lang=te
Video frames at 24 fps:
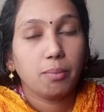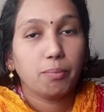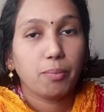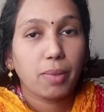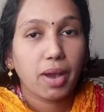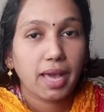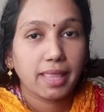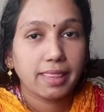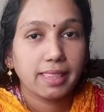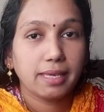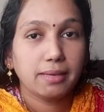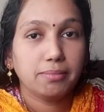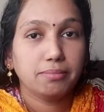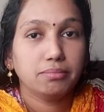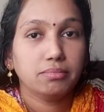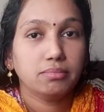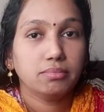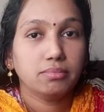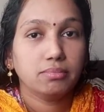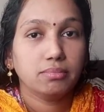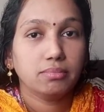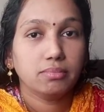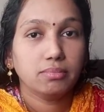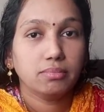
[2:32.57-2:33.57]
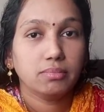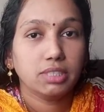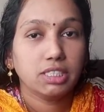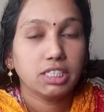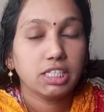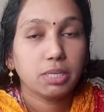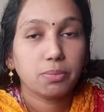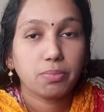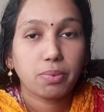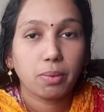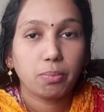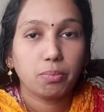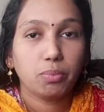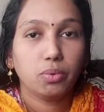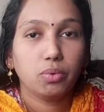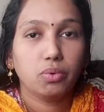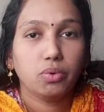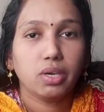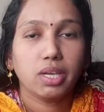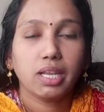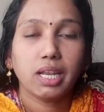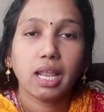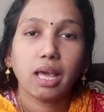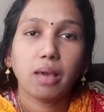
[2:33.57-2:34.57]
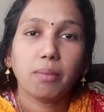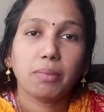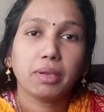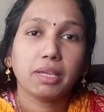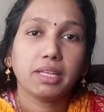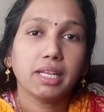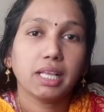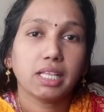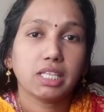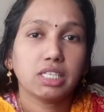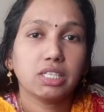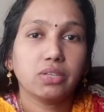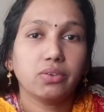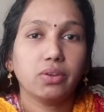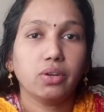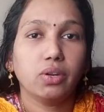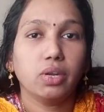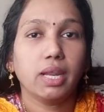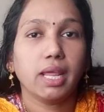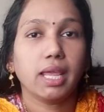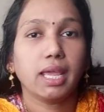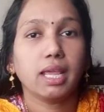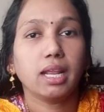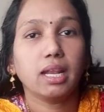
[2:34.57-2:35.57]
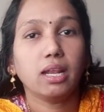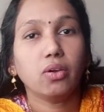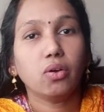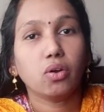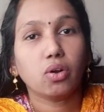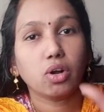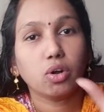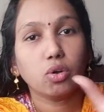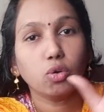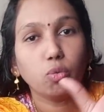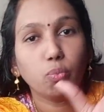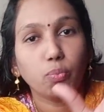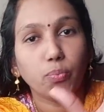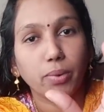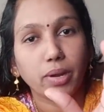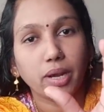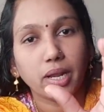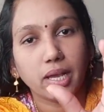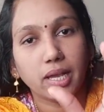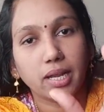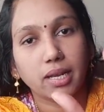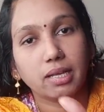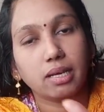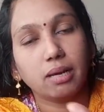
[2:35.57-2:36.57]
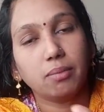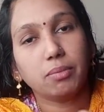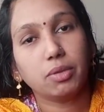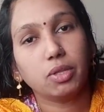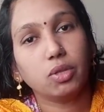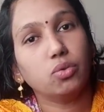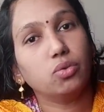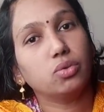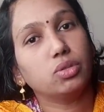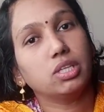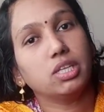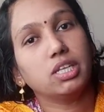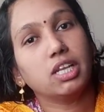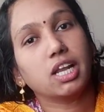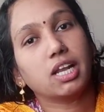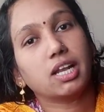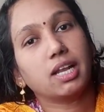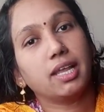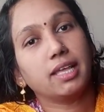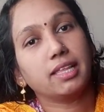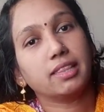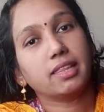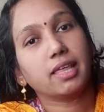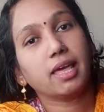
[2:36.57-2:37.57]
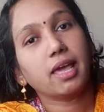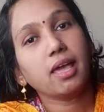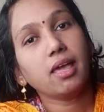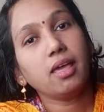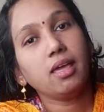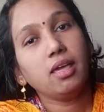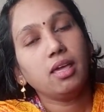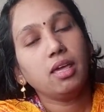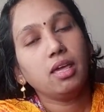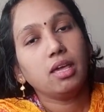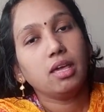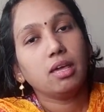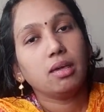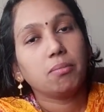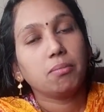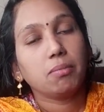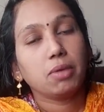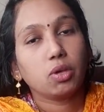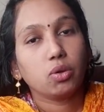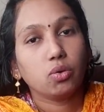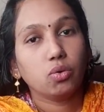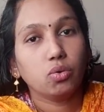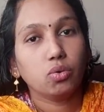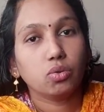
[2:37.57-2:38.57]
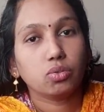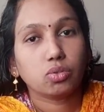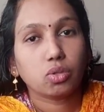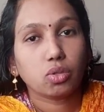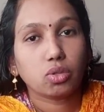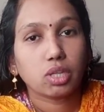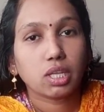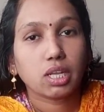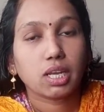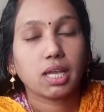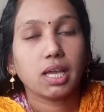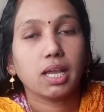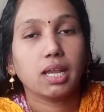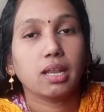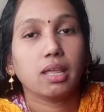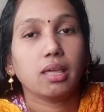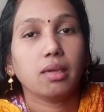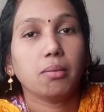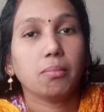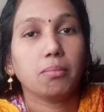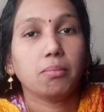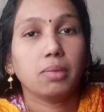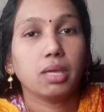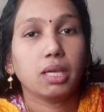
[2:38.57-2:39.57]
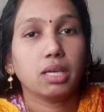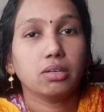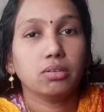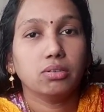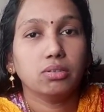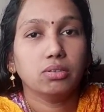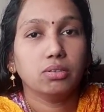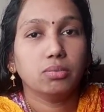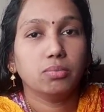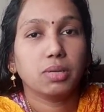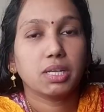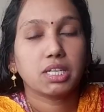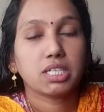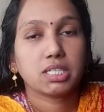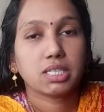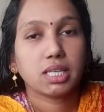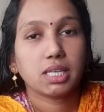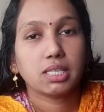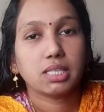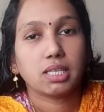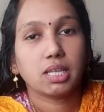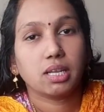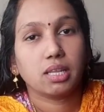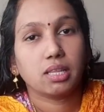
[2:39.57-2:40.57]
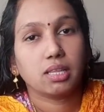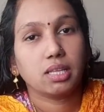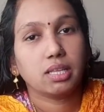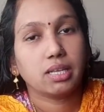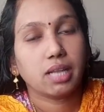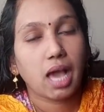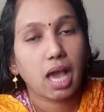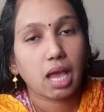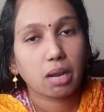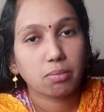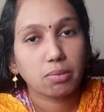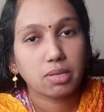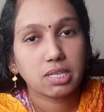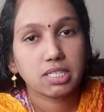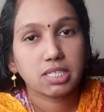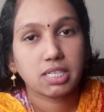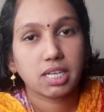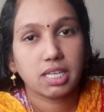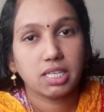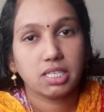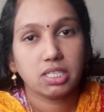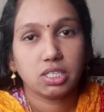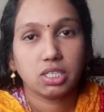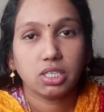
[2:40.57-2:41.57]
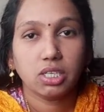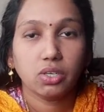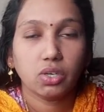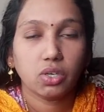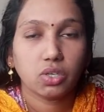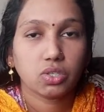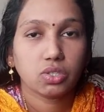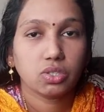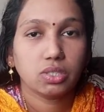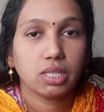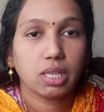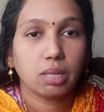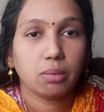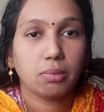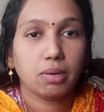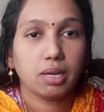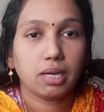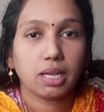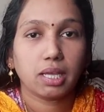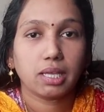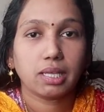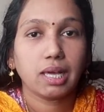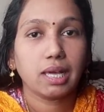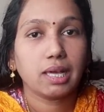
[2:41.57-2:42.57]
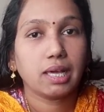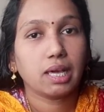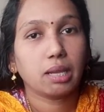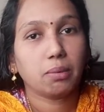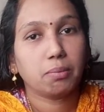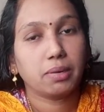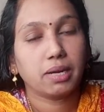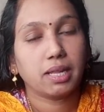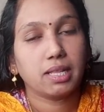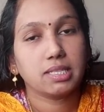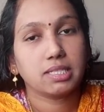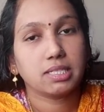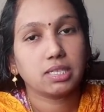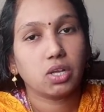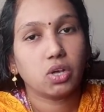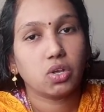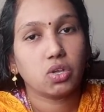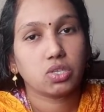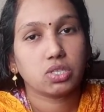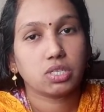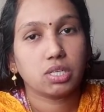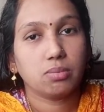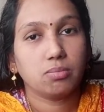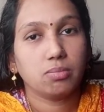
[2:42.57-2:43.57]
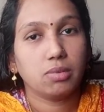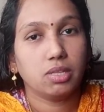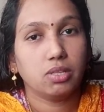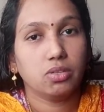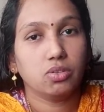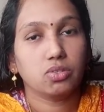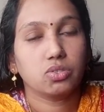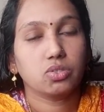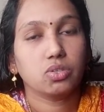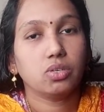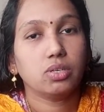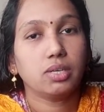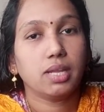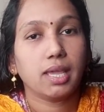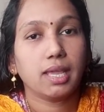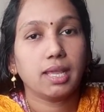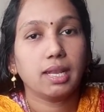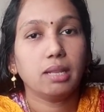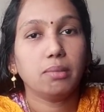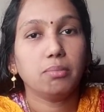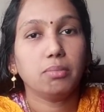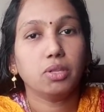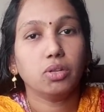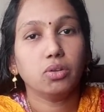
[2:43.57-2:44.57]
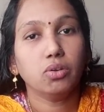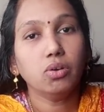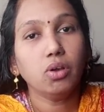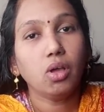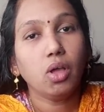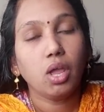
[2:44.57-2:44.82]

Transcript: బాదం జీడిపప్పు ఇలా మీకు నచ్చినవి డైలీ ఒక గుప్పెడు కనుక మీరు తిన్నట్లయితే మీకు తొందరగానే మీకు బ్రష్ సైజ్ అనేది నార్మల్ స్టేజ్కి వస్తుందన్నమాట కంగారు పడాల్సిన అవసరం లేదు సో డైలీ మీరు